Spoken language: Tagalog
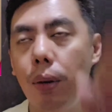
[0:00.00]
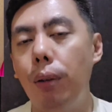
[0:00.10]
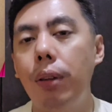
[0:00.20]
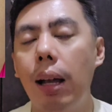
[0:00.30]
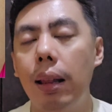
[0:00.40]

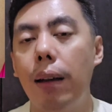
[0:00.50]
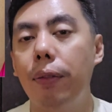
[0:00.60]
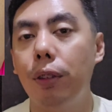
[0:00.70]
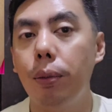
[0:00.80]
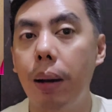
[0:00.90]
round the
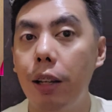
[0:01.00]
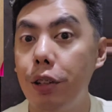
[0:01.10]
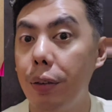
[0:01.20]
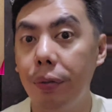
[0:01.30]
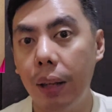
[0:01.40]
clock yung mga
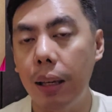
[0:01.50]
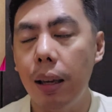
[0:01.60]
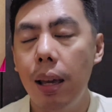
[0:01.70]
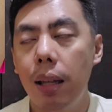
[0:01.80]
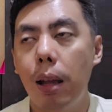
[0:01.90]

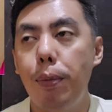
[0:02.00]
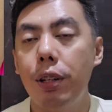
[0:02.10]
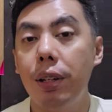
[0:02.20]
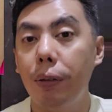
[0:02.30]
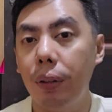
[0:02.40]
shifting.
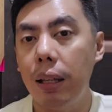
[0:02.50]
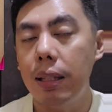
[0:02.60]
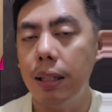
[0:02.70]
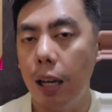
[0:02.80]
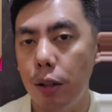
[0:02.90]
Tapos
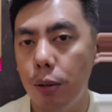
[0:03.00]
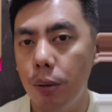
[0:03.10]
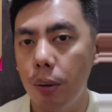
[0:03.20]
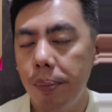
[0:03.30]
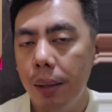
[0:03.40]
shifting
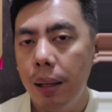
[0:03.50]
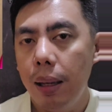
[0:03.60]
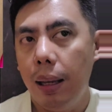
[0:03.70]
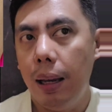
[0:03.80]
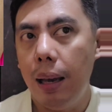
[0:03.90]
schedule.
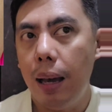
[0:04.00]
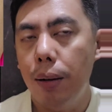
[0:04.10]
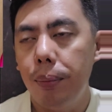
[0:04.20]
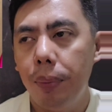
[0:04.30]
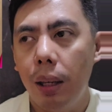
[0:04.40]

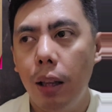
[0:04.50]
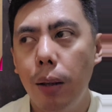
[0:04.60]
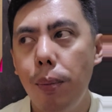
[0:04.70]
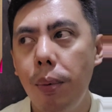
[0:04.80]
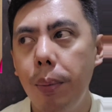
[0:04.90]
Kaya
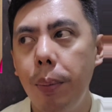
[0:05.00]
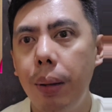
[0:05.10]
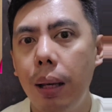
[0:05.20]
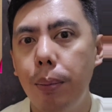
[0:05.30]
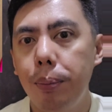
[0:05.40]
hindi mo
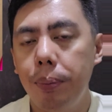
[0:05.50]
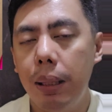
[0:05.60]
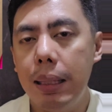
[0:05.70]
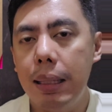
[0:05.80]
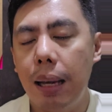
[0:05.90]
mablame
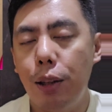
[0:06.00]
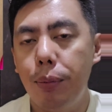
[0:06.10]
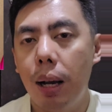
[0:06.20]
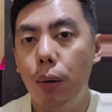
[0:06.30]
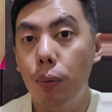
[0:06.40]
minsan
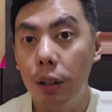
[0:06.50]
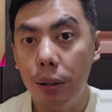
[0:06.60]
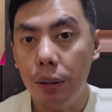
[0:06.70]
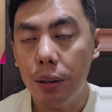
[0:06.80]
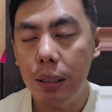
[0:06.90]
yung mga
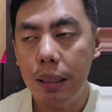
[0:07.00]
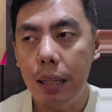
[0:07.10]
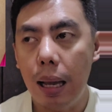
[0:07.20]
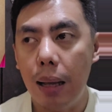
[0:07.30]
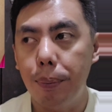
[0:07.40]
workers
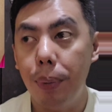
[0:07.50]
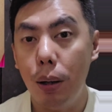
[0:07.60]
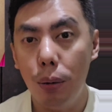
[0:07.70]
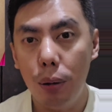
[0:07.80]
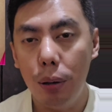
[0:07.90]
na
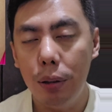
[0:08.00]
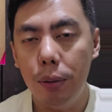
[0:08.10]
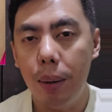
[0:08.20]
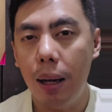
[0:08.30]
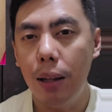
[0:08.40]
pagod,
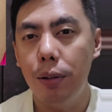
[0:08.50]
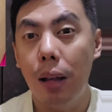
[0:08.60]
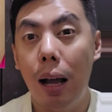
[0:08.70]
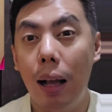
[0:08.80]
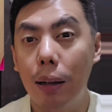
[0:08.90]
yung mga
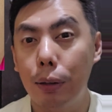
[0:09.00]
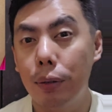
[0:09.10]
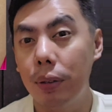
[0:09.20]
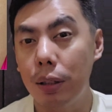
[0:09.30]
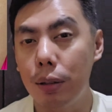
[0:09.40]
ganun, haggard
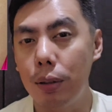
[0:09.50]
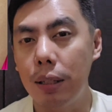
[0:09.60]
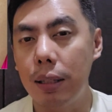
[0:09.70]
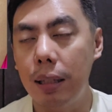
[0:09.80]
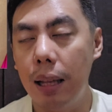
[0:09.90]
of
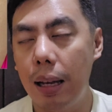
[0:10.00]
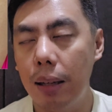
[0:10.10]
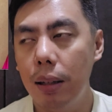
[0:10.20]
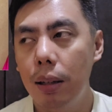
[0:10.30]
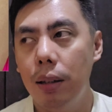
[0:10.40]
resources
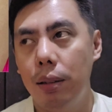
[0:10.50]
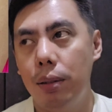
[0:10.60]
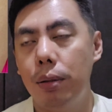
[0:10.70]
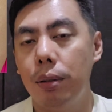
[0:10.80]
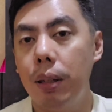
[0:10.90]
sila.
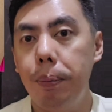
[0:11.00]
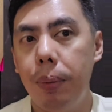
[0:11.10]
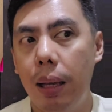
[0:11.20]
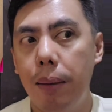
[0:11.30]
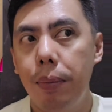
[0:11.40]
So,
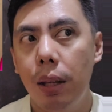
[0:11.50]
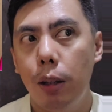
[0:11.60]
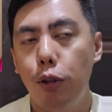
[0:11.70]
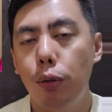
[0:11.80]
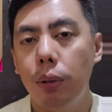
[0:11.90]
syempre,
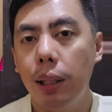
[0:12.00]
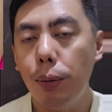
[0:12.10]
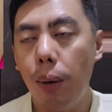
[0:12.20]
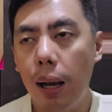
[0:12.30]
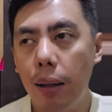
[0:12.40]
yung
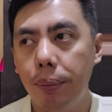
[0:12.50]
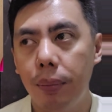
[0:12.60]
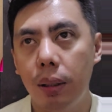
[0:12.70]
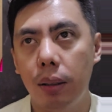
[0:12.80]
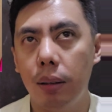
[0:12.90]
diwa,
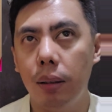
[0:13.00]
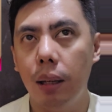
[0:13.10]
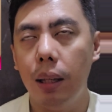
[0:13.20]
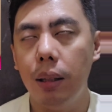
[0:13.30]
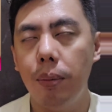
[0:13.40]

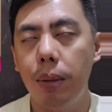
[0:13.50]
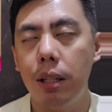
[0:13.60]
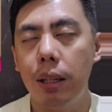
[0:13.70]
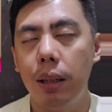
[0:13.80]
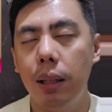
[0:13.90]
uh, hindi,
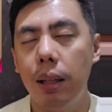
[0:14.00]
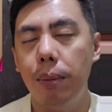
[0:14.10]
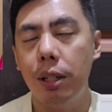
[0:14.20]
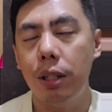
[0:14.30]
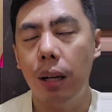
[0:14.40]
mas, hindi
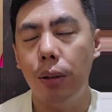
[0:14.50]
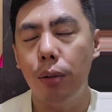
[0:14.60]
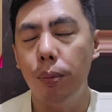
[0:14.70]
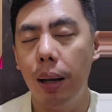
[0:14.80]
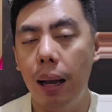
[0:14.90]
na
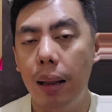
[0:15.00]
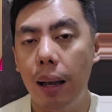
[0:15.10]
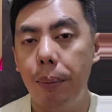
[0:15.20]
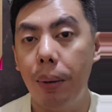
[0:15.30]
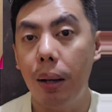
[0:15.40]
masyadong
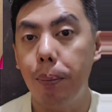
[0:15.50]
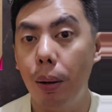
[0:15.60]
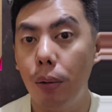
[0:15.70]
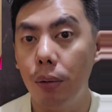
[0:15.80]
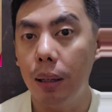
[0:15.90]
gumagana kapag
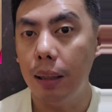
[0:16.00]
pagod